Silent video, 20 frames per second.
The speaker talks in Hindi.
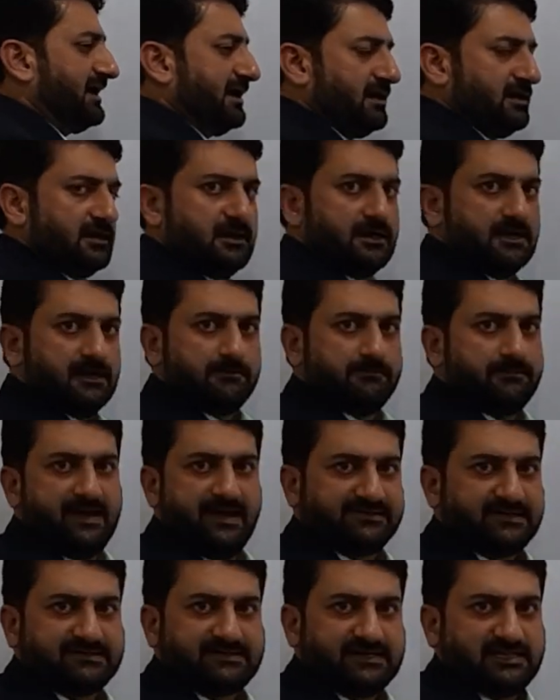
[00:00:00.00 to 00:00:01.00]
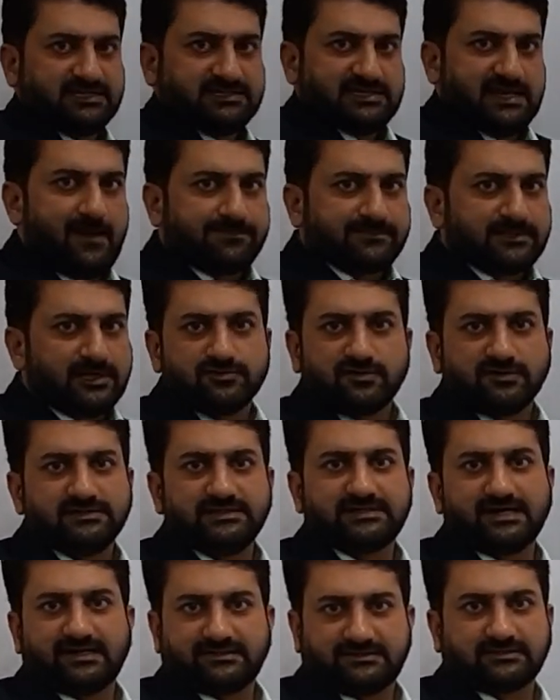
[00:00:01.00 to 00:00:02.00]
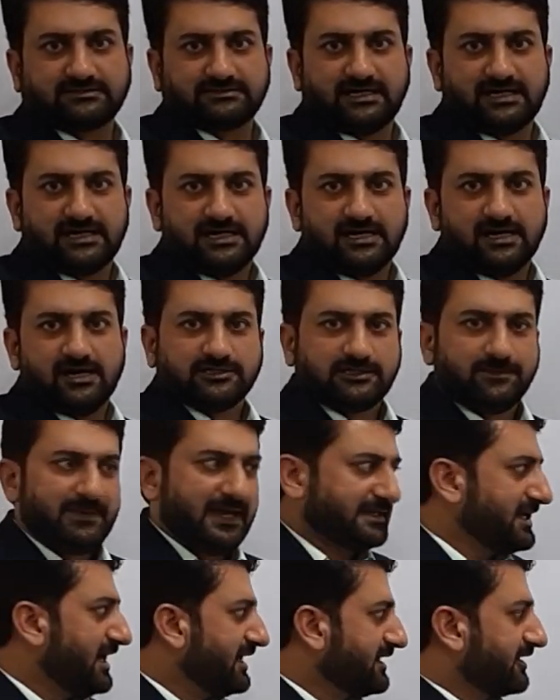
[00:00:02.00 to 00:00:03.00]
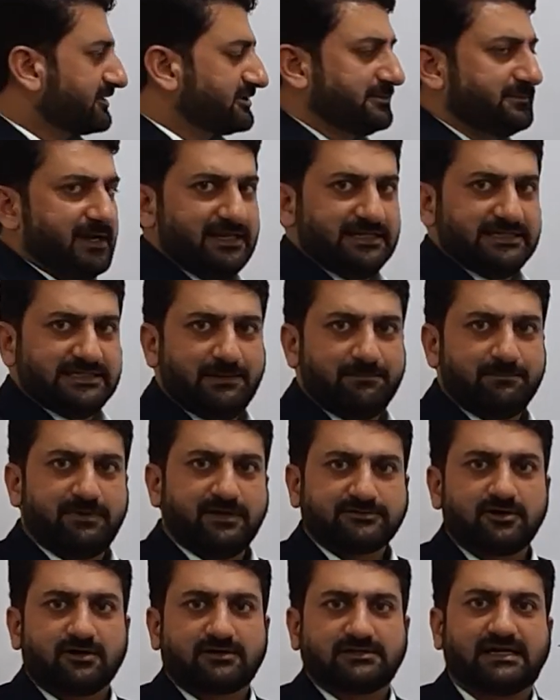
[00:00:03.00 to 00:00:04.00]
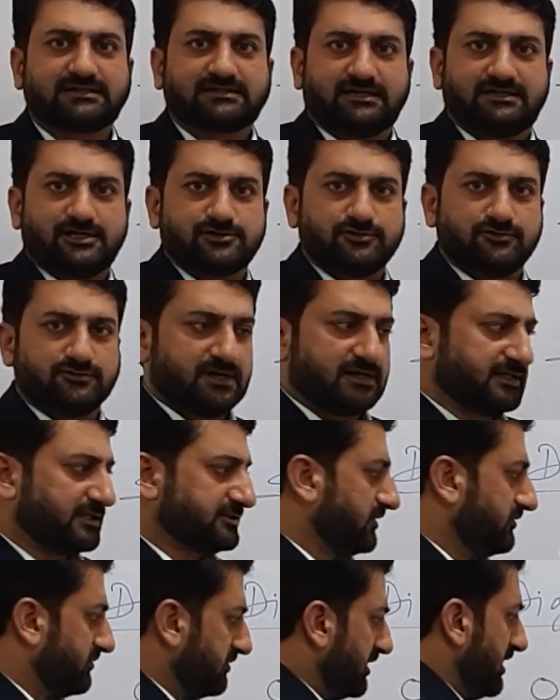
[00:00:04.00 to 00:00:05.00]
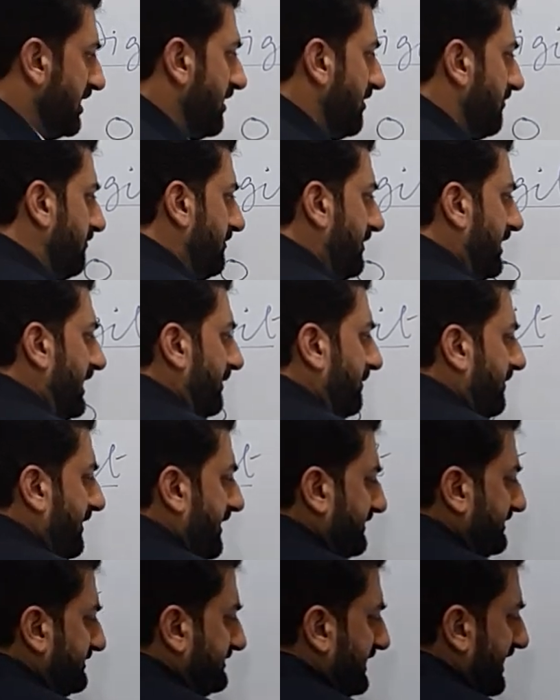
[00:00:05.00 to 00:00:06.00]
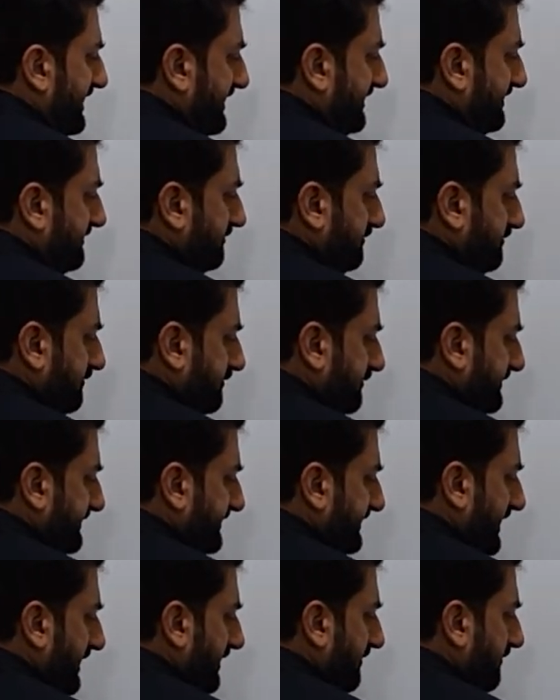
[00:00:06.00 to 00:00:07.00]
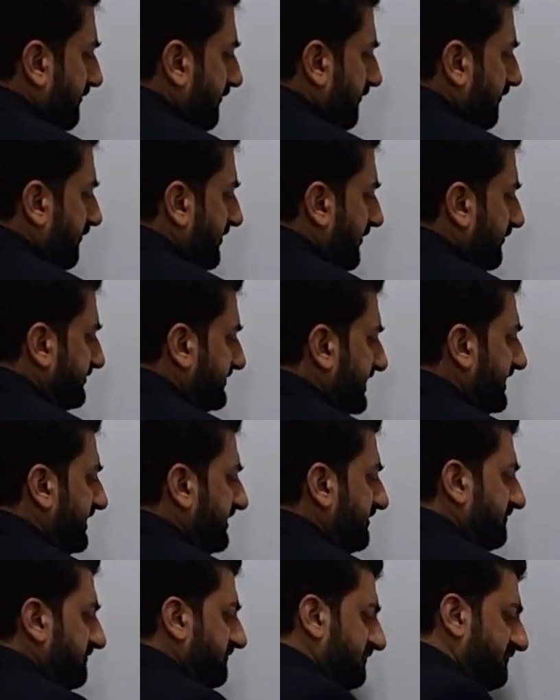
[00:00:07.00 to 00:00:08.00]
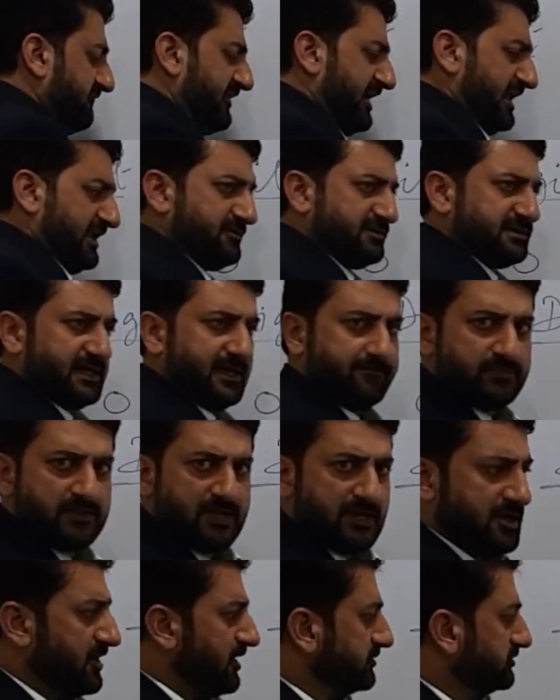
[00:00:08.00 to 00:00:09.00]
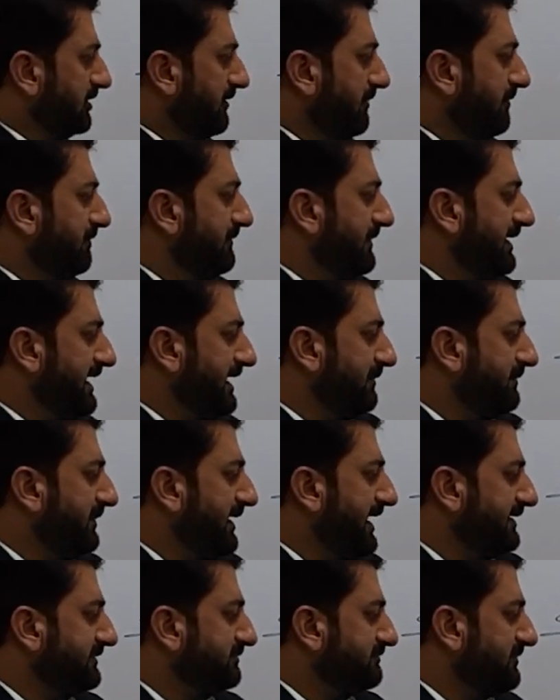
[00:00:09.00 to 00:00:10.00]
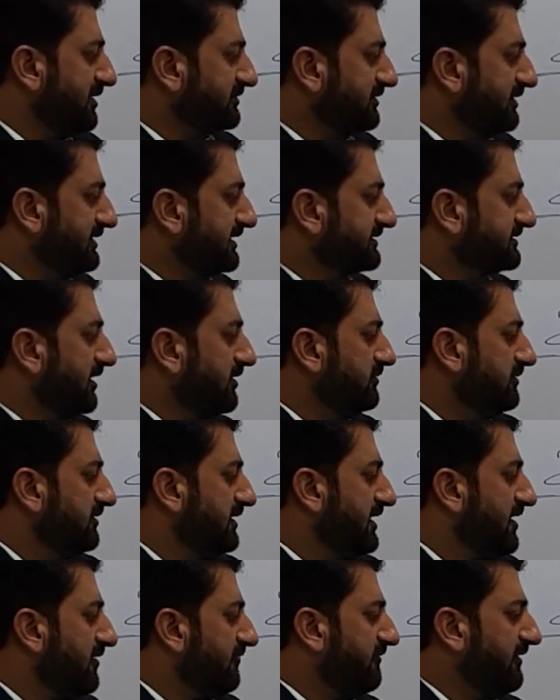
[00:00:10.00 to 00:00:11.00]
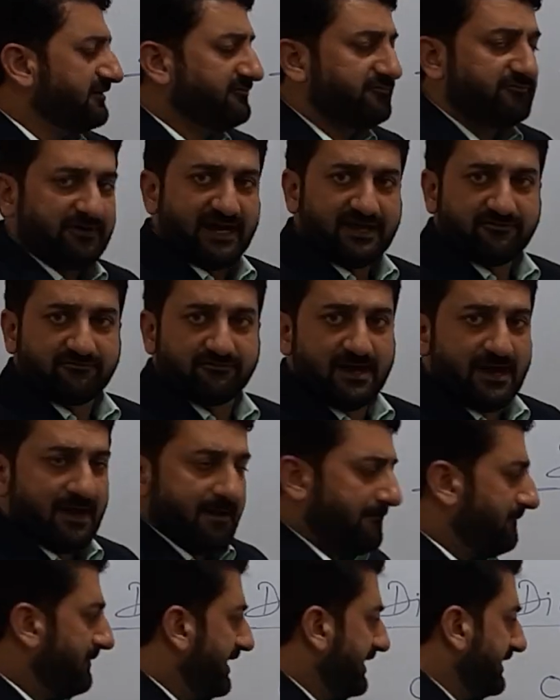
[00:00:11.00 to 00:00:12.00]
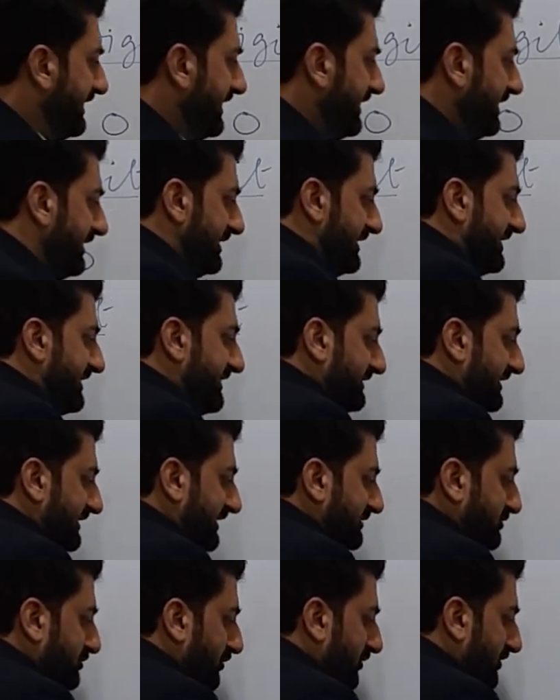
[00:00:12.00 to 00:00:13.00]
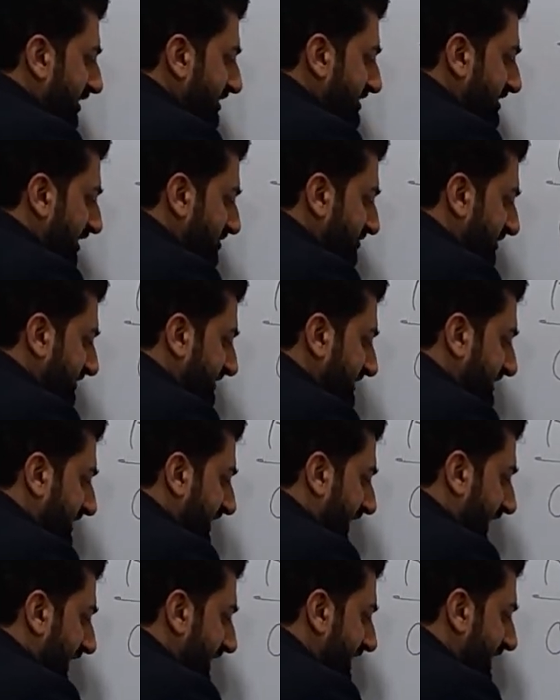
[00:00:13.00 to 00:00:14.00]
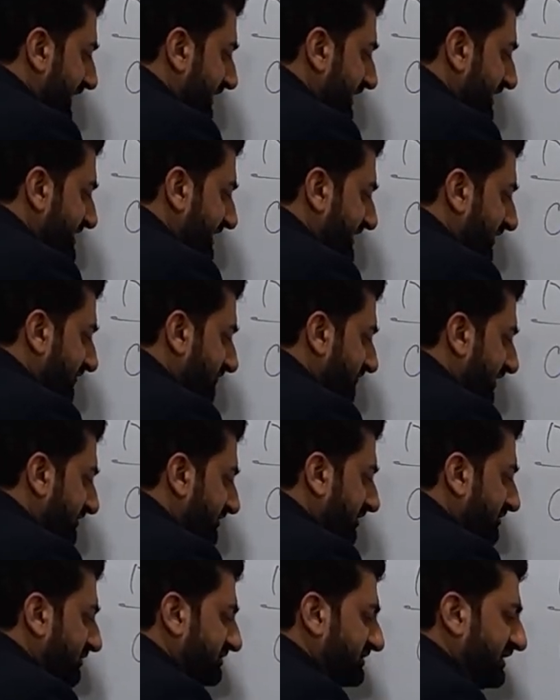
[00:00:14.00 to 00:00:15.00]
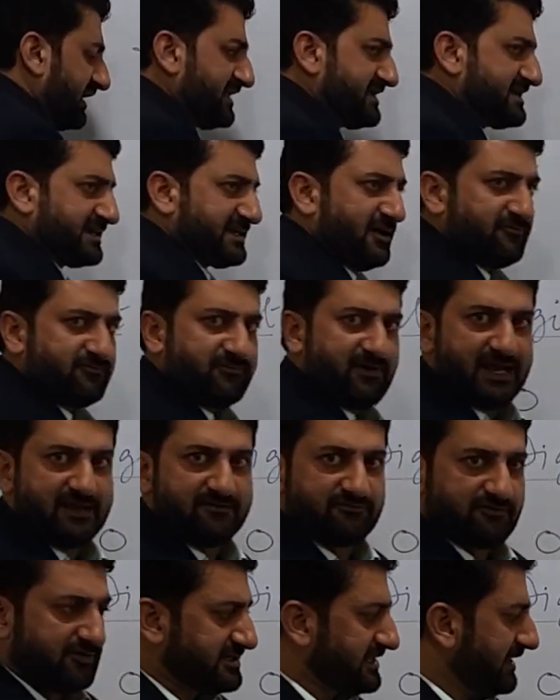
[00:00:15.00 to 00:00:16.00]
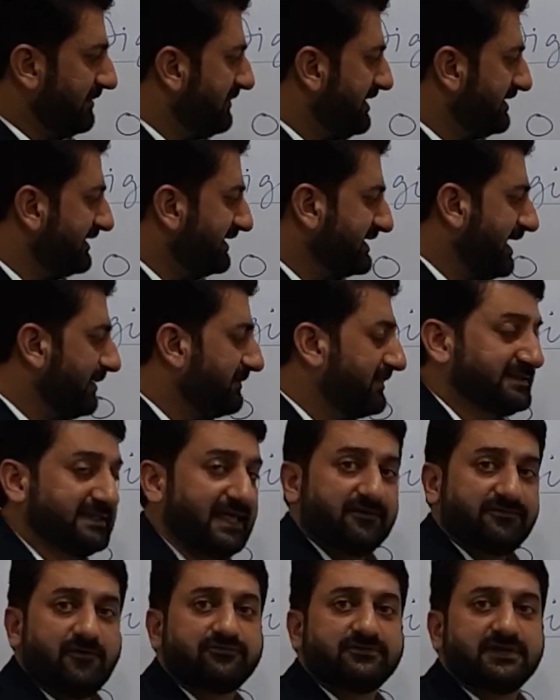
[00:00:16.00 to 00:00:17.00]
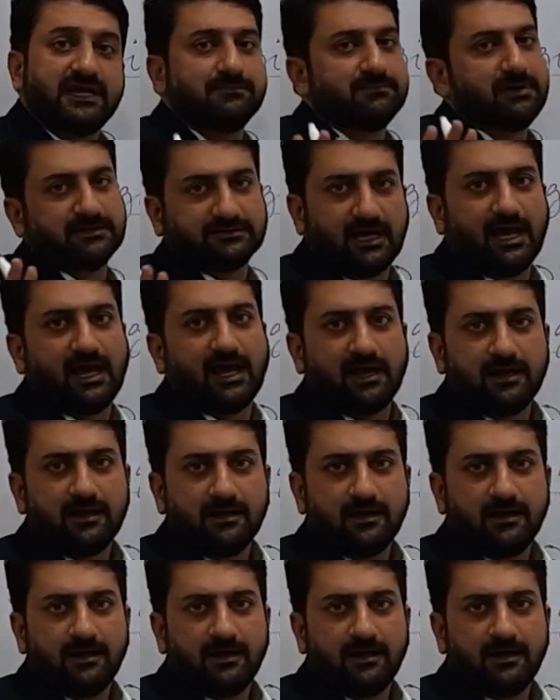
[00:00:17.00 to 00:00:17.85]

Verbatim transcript: हैं मैं इससे ज़्यादा शेप्स से यूज़ नहीं कर सकता तो मैं क्या करता हूँ मैं इन नंबर्स को कलेक्ट करना शुरू कर देता हूँ मेरे पास लाइक से फिफ्टीन वैल्यूज़ हैं तो मेरे पास मैं उसको लिखता हूँ वन फाइव मैंने इसके लिए दो डिजिट यूज़ किए हैं एक डिजिट है वन और दूसरा डिजिट है फाइव और ये मिलकर क्या बनता है फिफ्टीन बनता है